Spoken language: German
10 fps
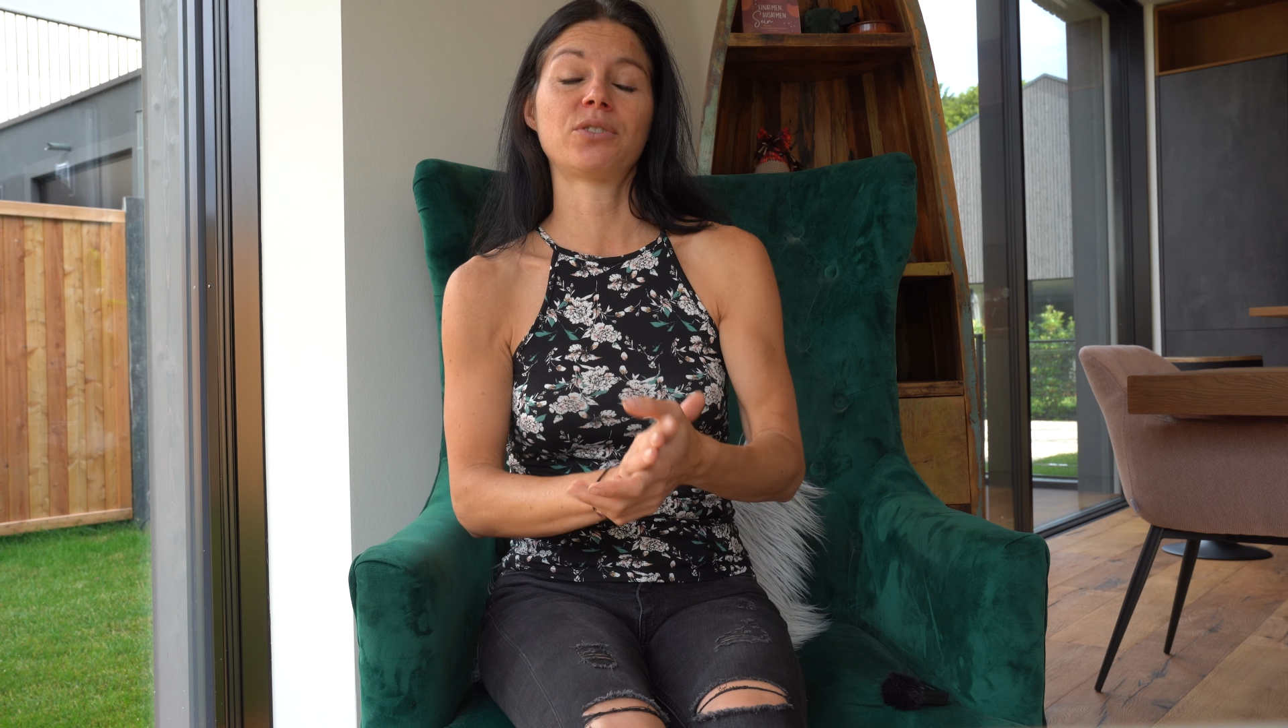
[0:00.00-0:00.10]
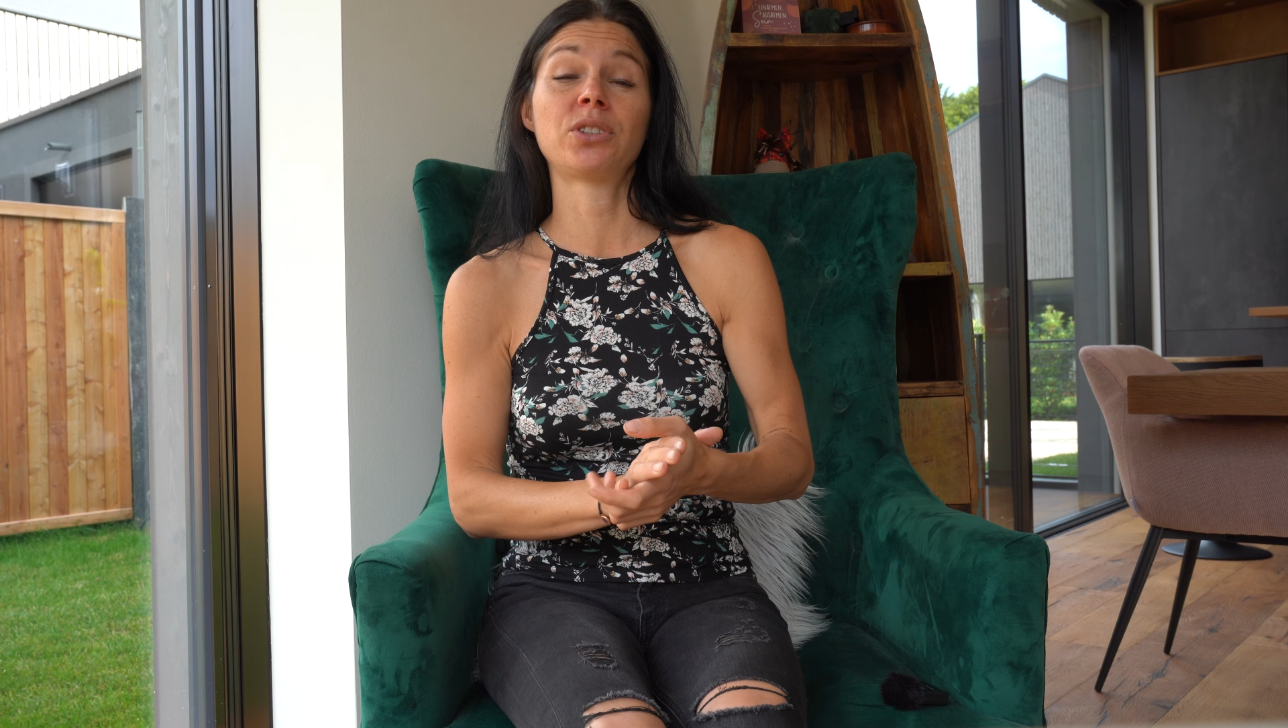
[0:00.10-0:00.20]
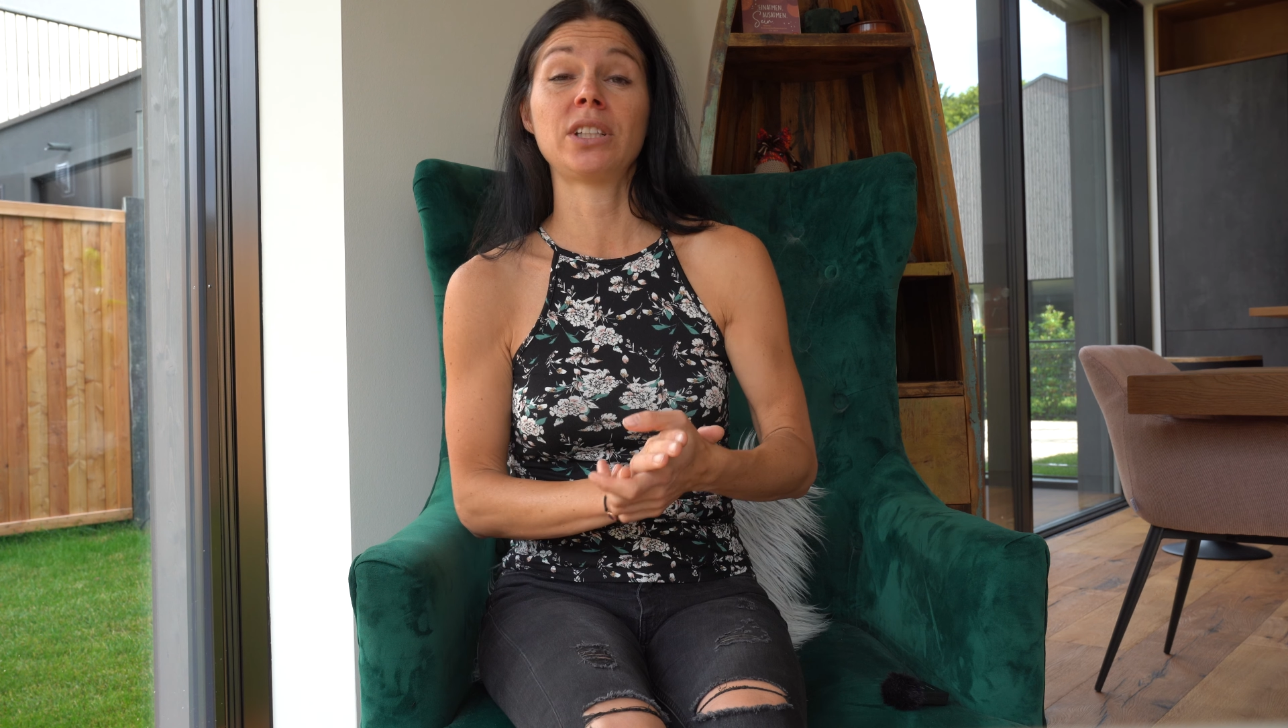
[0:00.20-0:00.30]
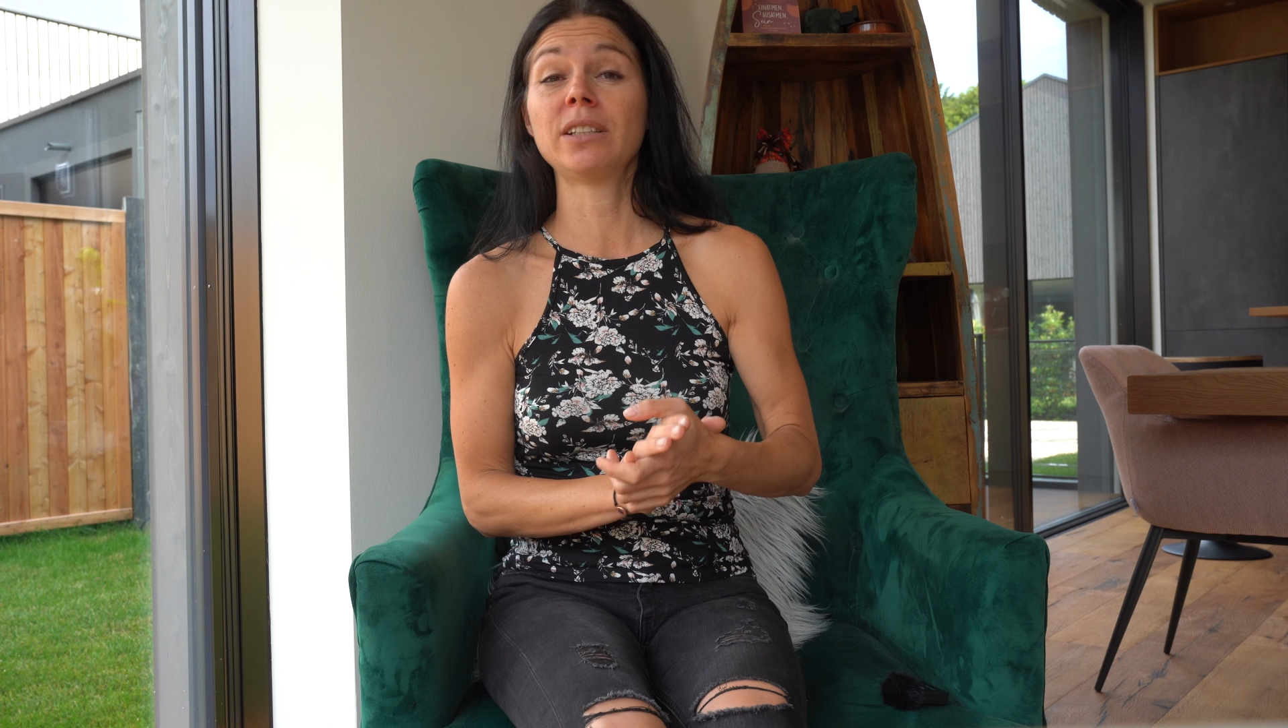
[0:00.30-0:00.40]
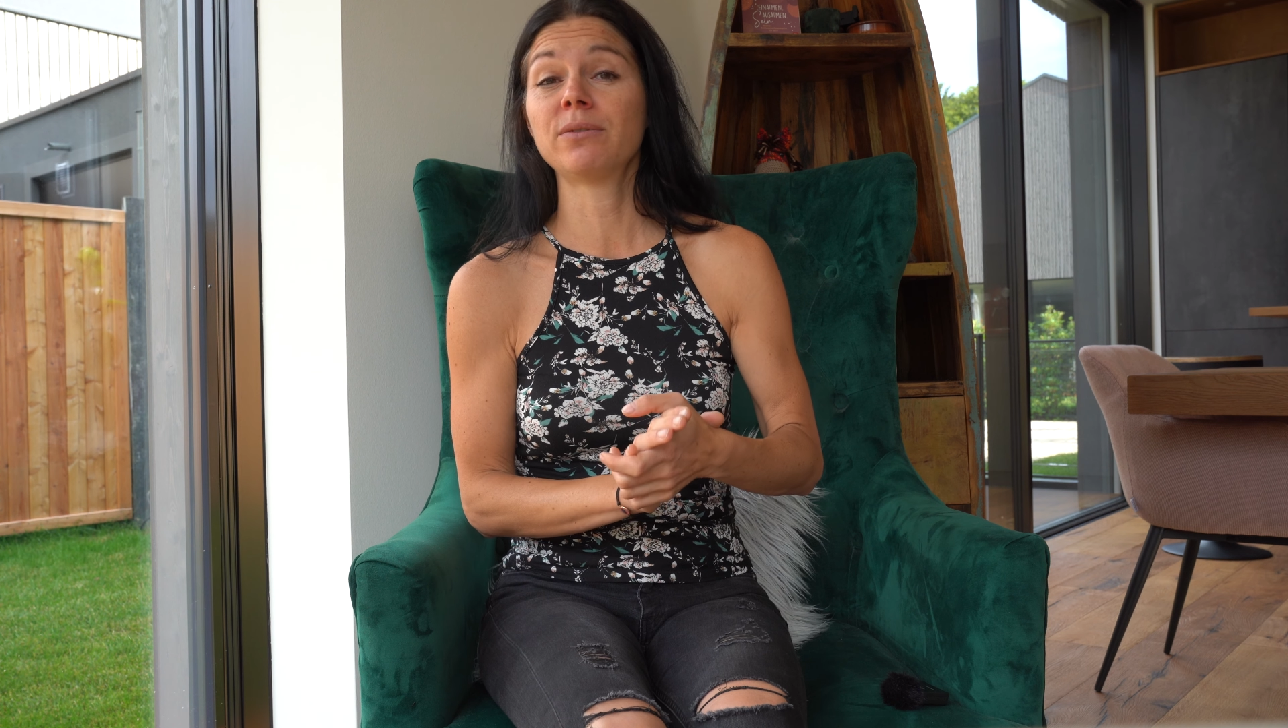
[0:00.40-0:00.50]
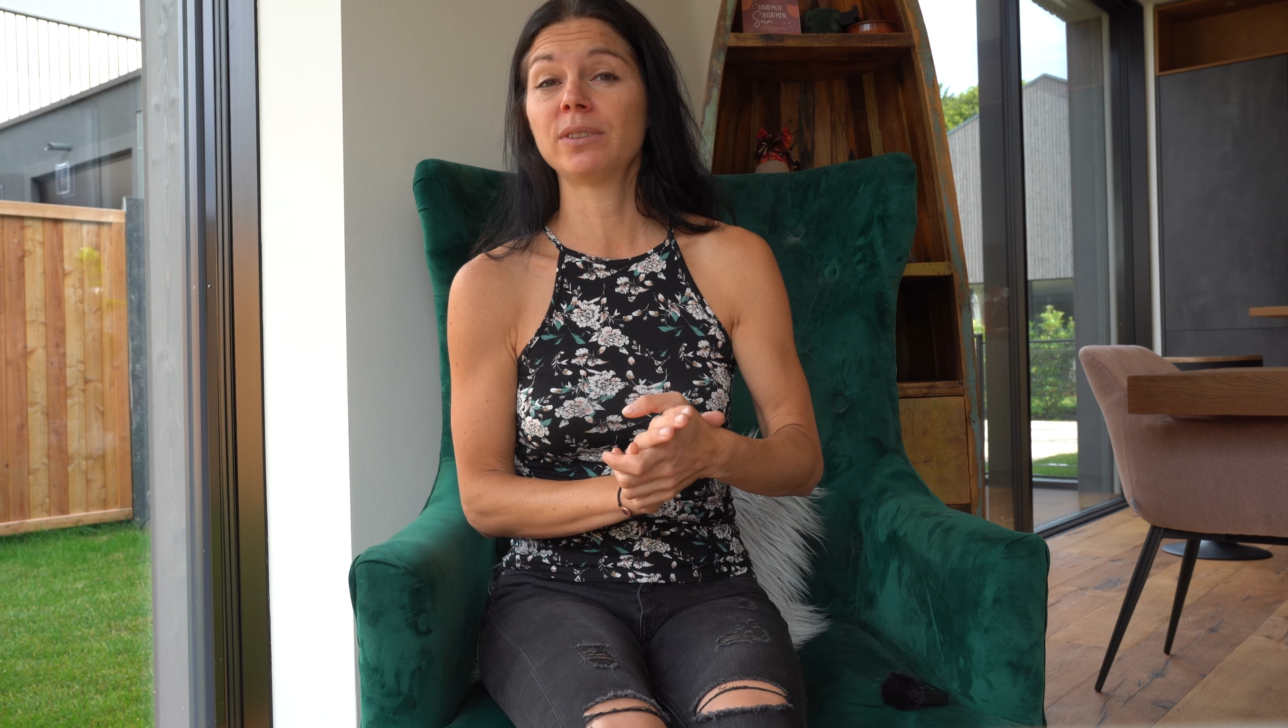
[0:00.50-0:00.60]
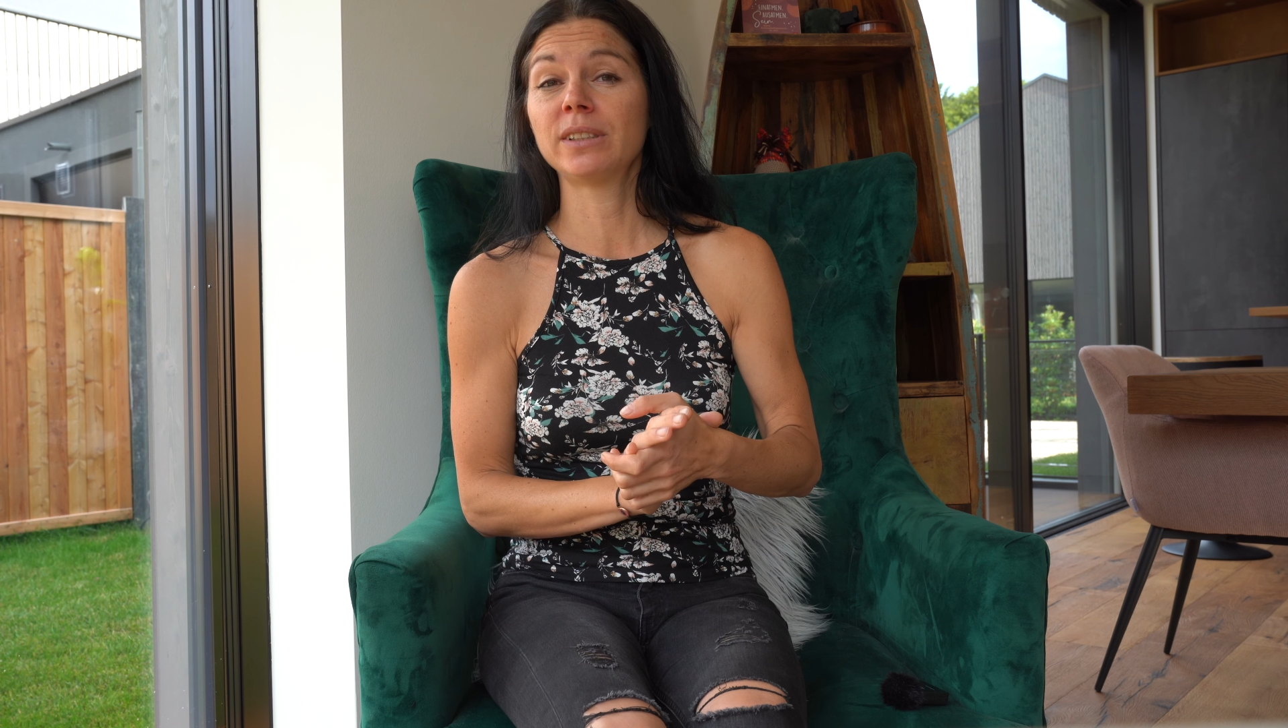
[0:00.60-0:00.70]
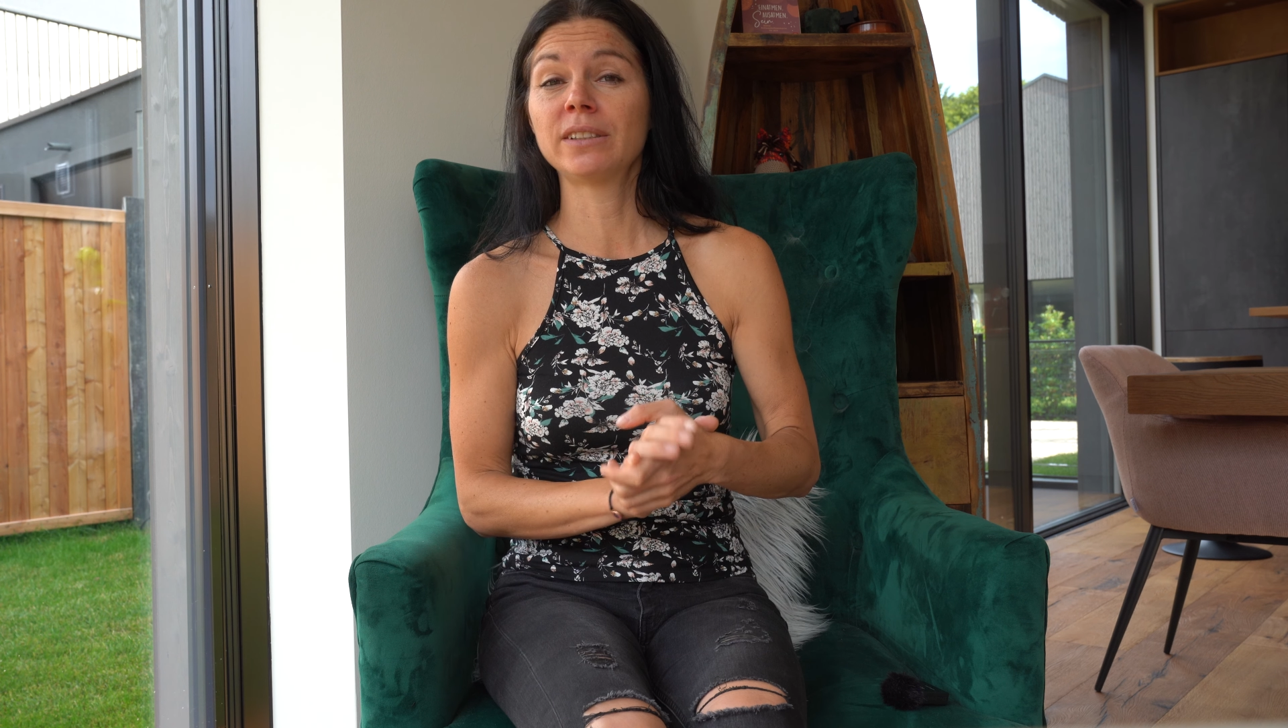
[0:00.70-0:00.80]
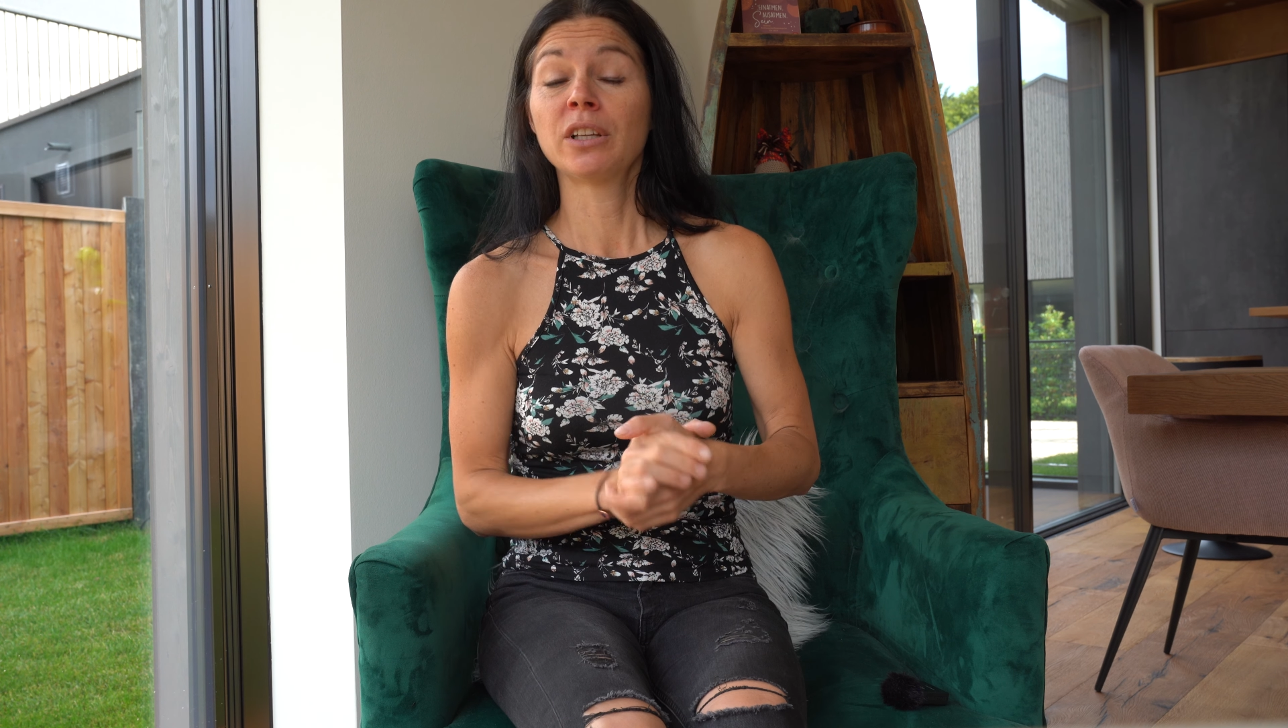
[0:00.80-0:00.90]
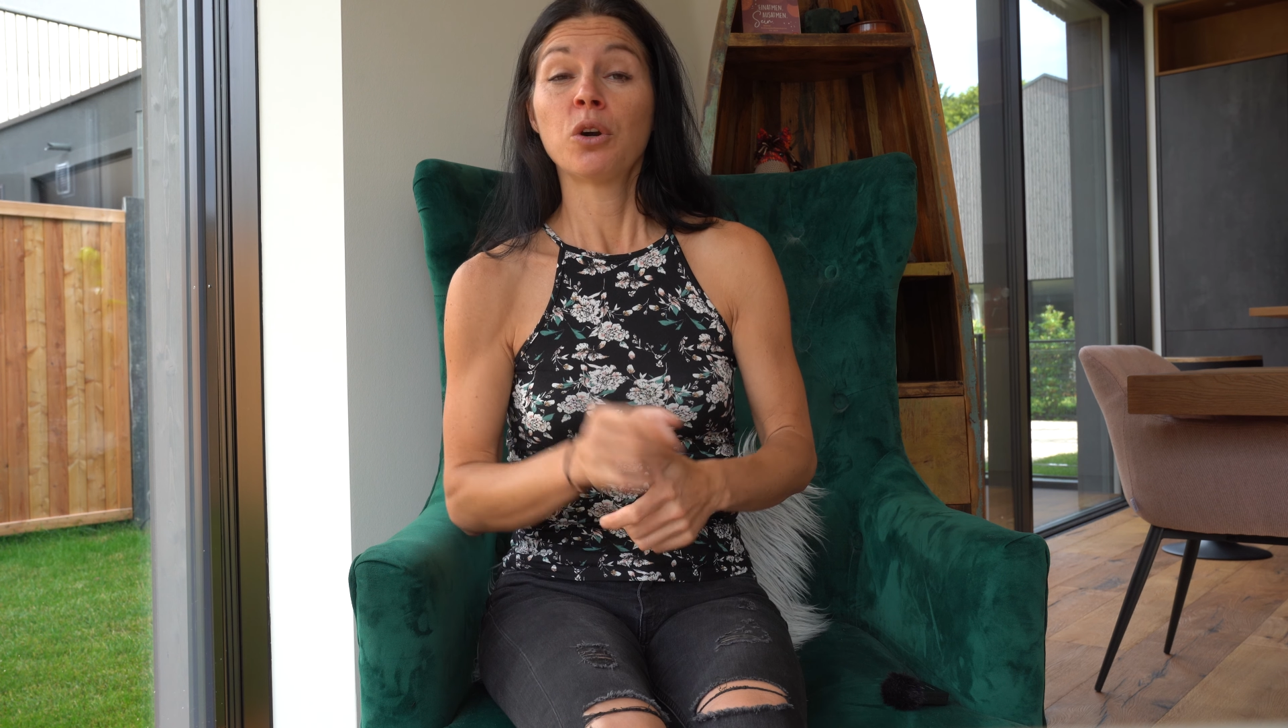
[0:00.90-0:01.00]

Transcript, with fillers: verstehen willst